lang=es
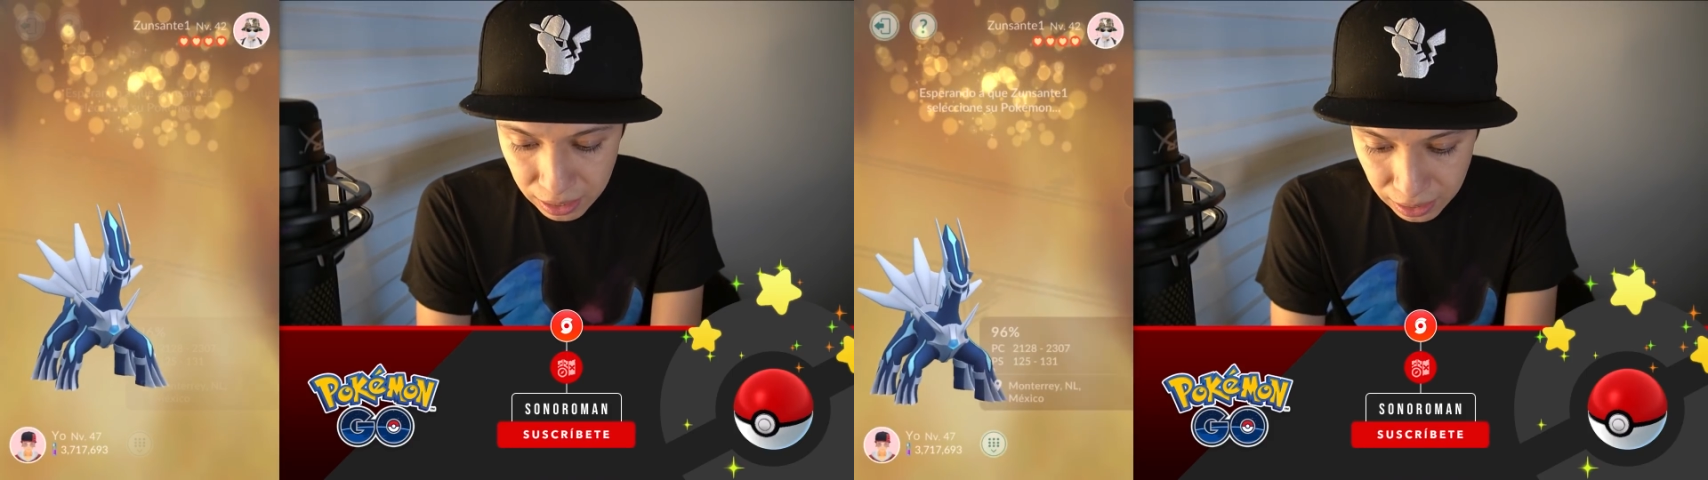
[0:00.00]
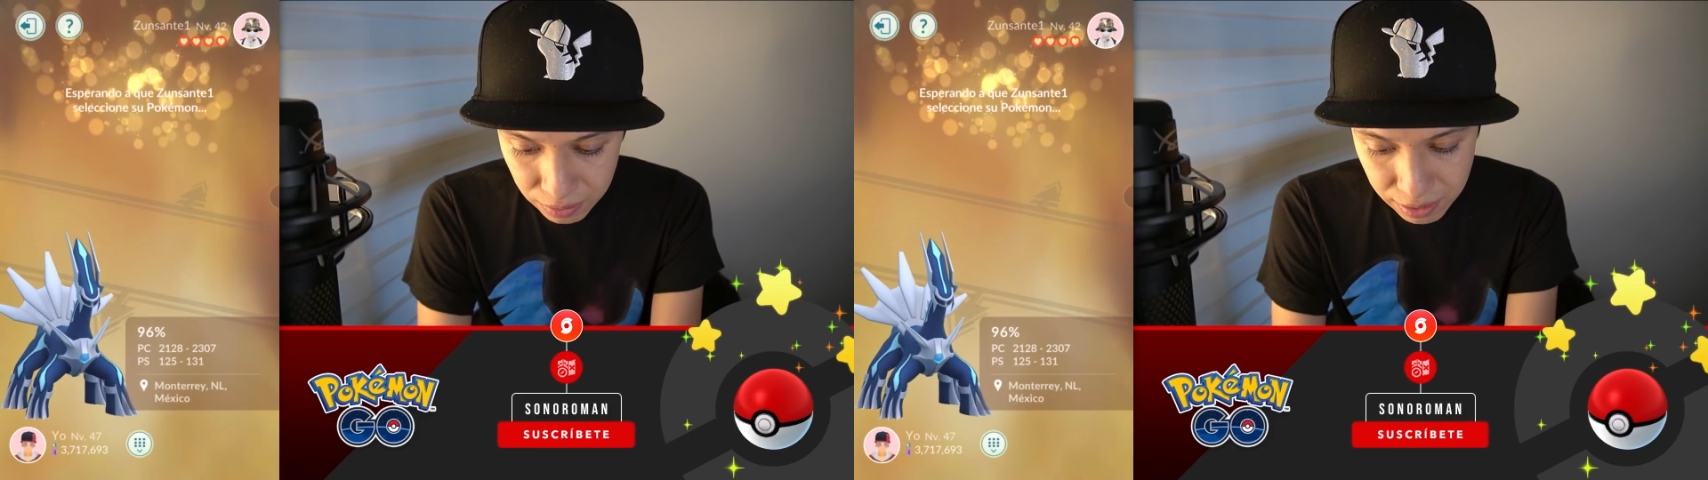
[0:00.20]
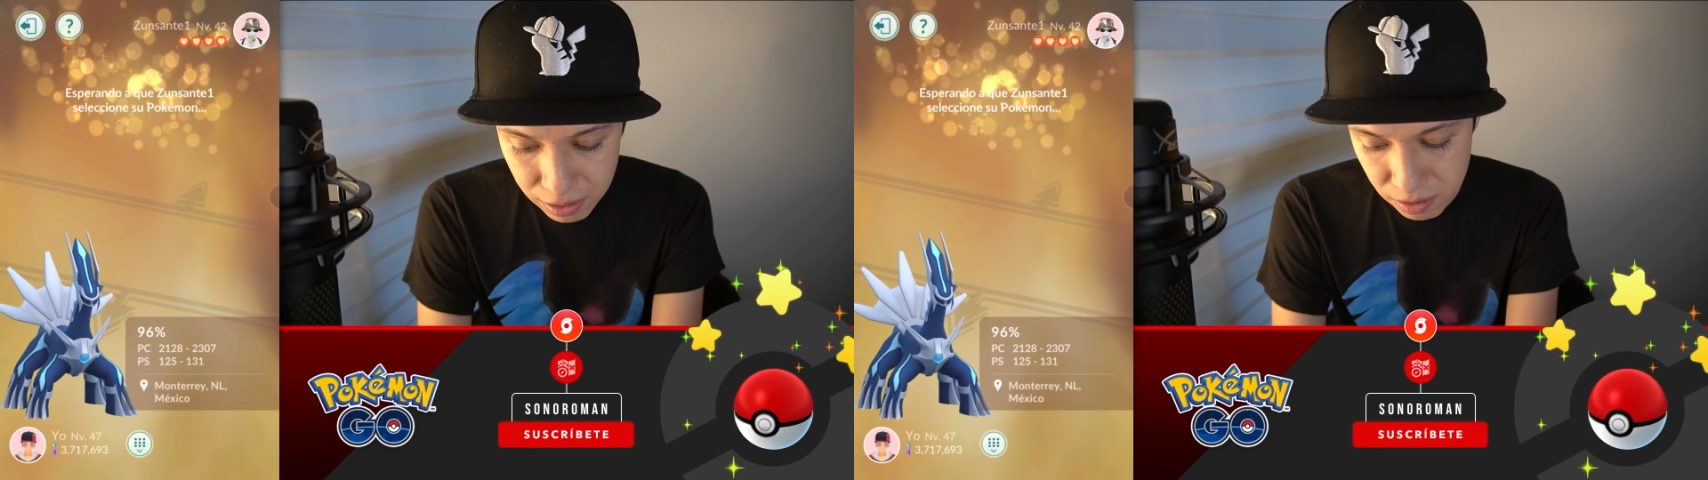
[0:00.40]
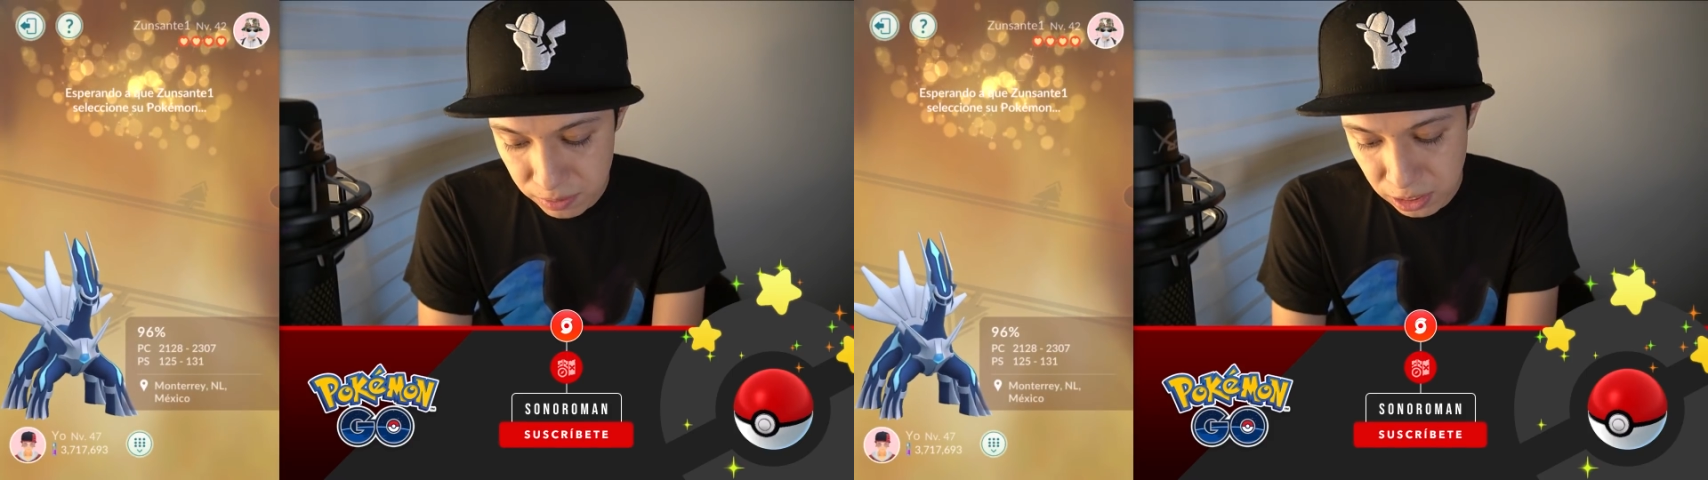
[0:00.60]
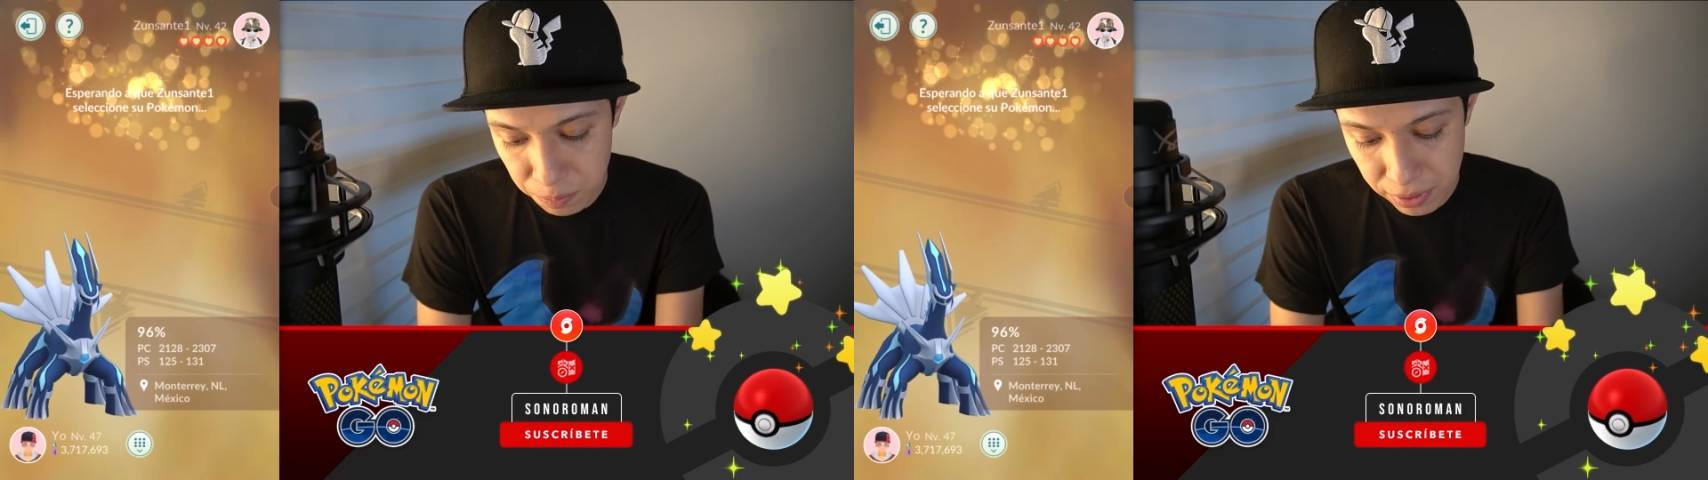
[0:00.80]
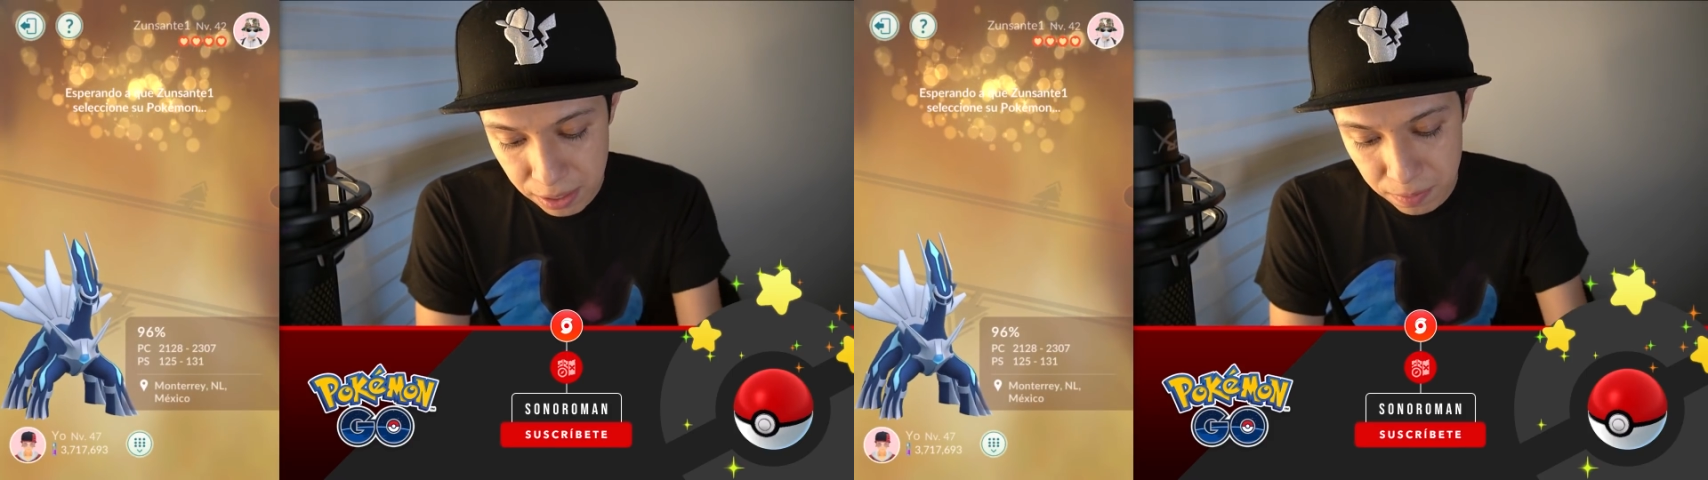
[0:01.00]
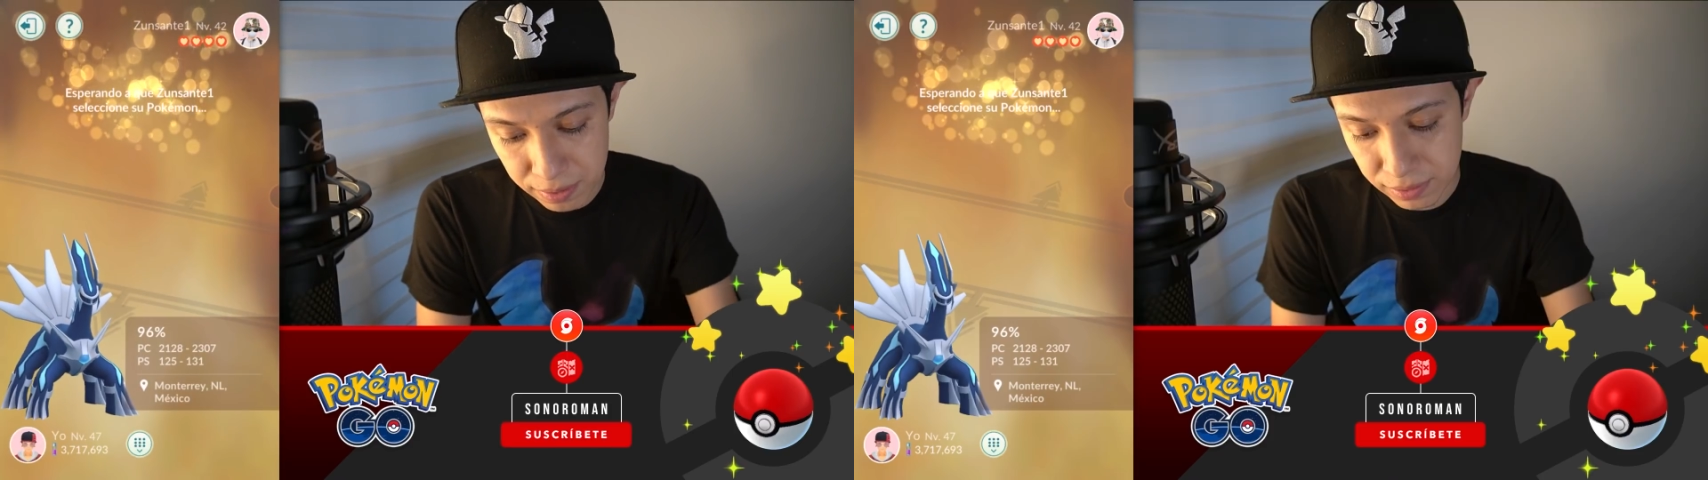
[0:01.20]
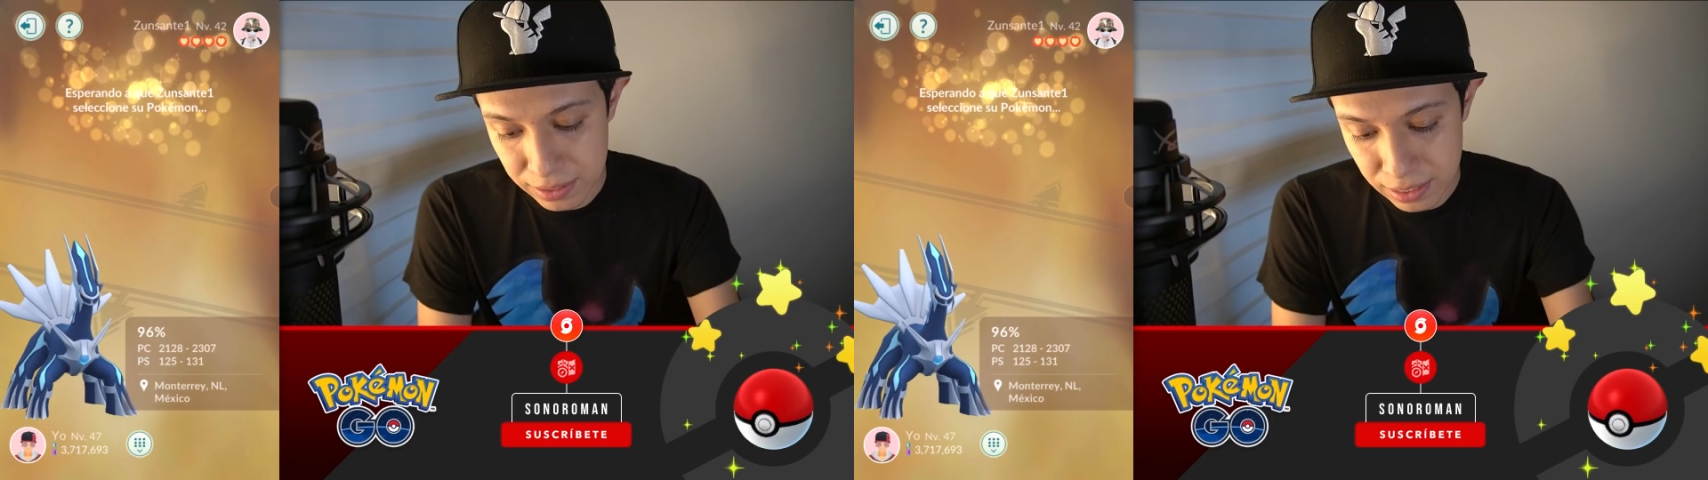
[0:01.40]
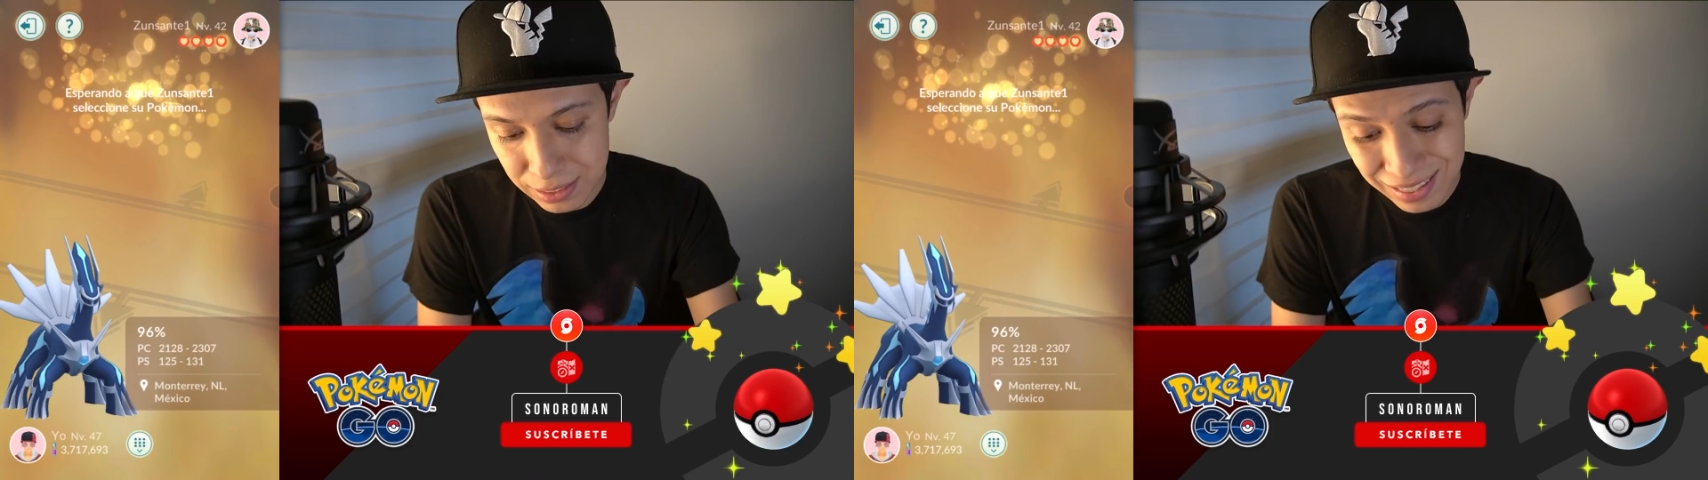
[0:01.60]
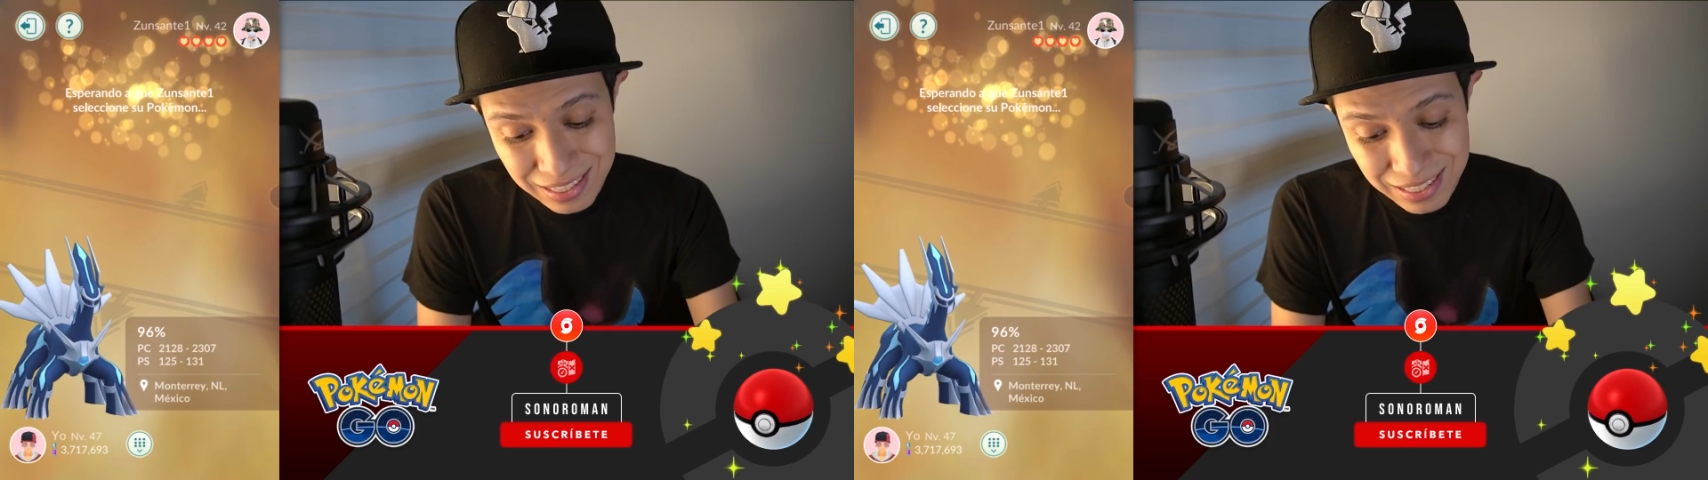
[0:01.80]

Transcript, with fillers: creo que nos vamos a ir por el 96.